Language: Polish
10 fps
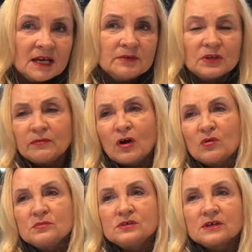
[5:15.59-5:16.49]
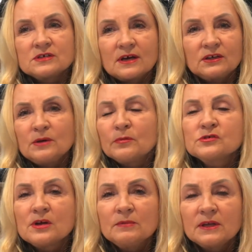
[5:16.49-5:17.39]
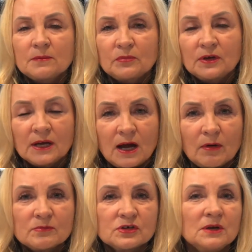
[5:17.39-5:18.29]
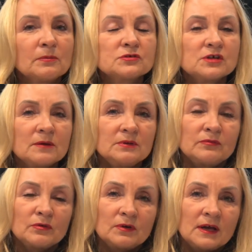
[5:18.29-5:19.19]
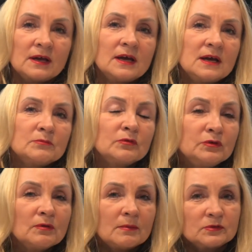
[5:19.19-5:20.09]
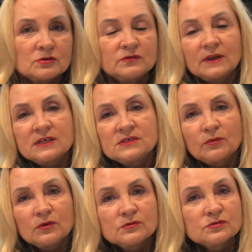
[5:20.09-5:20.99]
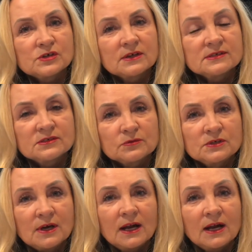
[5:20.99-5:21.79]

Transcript: I wydawało mi się, że niepotrzebnie tam pojechałam, że niepotrzebnie w ogóle mówiłam to świadectwo o Jezusie Chrystusie.